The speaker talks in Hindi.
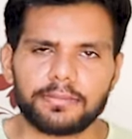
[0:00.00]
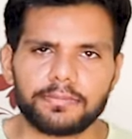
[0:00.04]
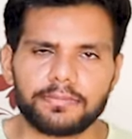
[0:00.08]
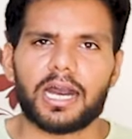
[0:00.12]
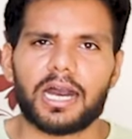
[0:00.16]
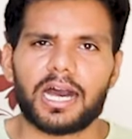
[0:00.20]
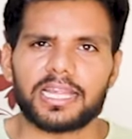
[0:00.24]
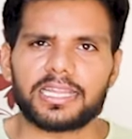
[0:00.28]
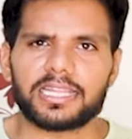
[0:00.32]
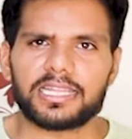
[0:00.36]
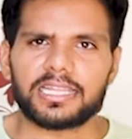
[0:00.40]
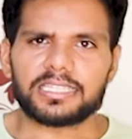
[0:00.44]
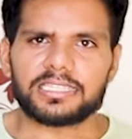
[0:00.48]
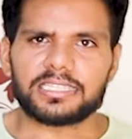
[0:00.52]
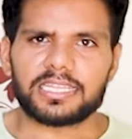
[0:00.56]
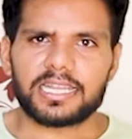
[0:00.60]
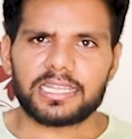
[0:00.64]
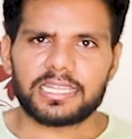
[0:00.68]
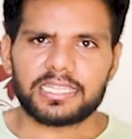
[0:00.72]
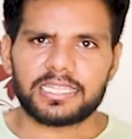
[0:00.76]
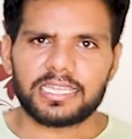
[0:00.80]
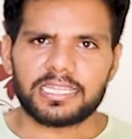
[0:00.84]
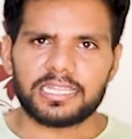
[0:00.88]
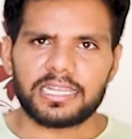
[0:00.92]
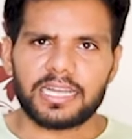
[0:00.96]
हाथरस
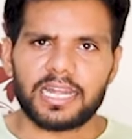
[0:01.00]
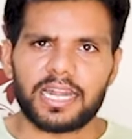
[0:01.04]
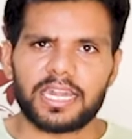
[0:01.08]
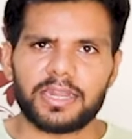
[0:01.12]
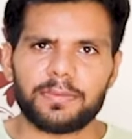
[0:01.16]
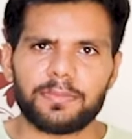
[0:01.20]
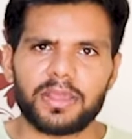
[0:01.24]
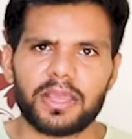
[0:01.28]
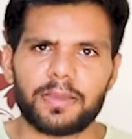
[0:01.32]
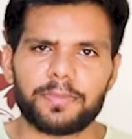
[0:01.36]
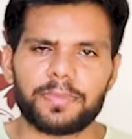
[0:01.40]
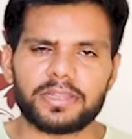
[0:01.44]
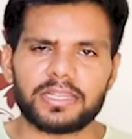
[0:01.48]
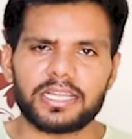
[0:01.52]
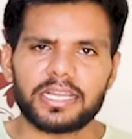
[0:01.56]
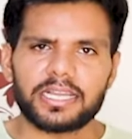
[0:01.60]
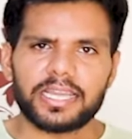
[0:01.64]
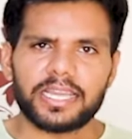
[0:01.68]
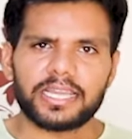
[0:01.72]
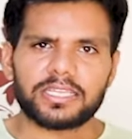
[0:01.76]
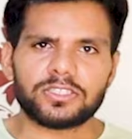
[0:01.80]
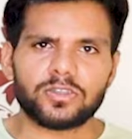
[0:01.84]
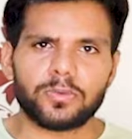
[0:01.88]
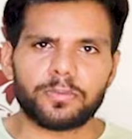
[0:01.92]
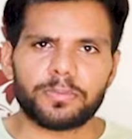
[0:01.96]
सत्संग कांड में अभी तक
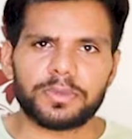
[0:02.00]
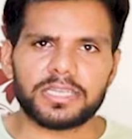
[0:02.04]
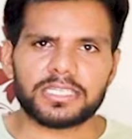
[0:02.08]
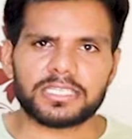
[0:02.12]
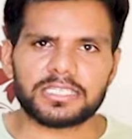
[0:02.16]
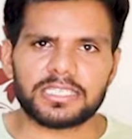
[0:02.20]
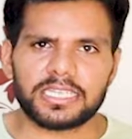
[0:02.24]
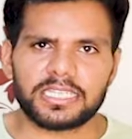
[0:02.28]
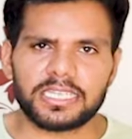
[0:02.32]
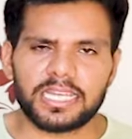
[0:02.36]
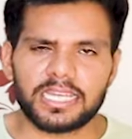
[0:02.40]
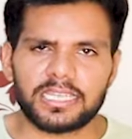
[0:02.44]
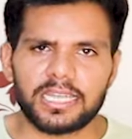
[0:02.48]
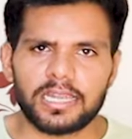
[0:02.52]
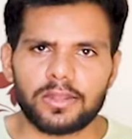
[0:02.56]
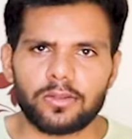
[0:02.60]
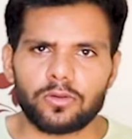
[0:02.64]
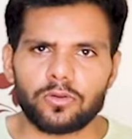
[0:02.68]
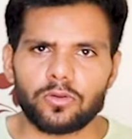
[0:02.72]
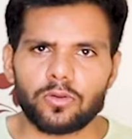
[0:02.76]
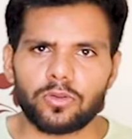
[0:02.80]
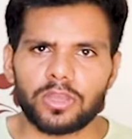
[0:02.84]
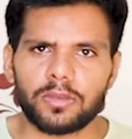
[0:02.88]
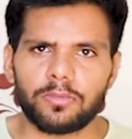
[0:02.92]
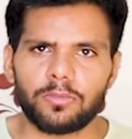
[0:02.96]
120 से ज्यादा
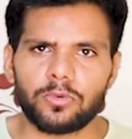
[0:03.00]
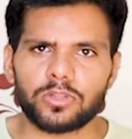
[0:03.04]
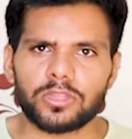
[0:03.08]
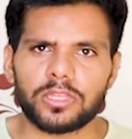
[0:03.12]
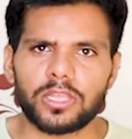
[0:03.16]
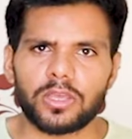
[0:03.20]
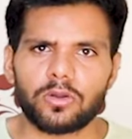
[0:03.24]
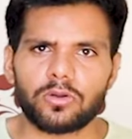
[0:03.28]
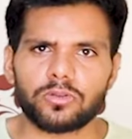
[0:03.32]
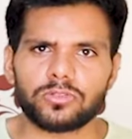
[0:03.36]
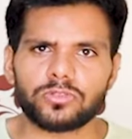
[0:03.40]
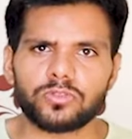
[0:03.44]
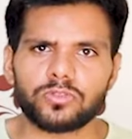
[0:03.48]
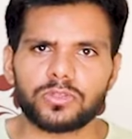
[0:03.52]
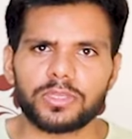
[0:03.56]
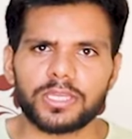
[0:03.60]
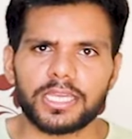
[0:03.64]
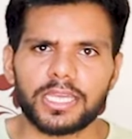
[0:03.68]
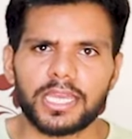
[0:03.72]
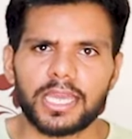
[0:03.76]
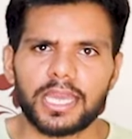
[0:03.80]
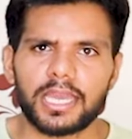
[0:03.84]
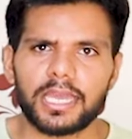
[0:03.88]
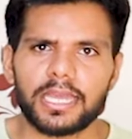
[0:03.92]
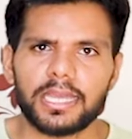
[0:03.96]
लोगों की मौतें हो चुकी
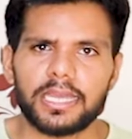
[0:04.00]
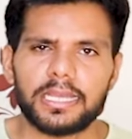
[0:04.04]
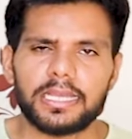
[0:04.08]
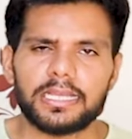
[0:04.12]
हैं